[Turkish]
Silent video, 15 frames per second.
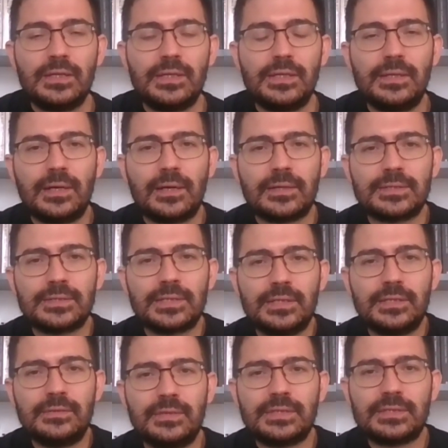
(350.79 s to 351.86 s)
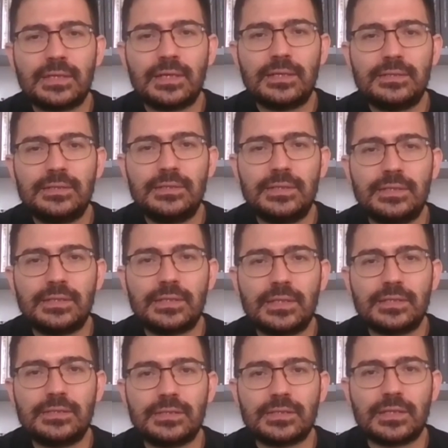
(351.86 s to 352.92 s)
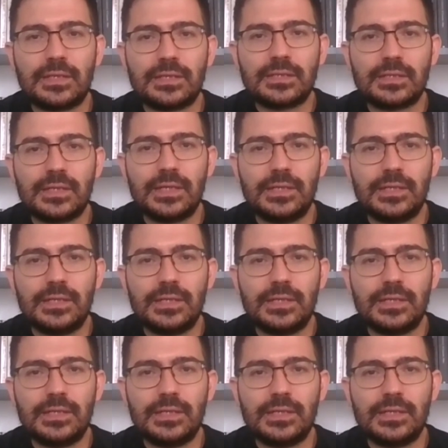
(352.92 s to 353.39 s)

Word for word: Yine askeri vesayetin iddiatçılar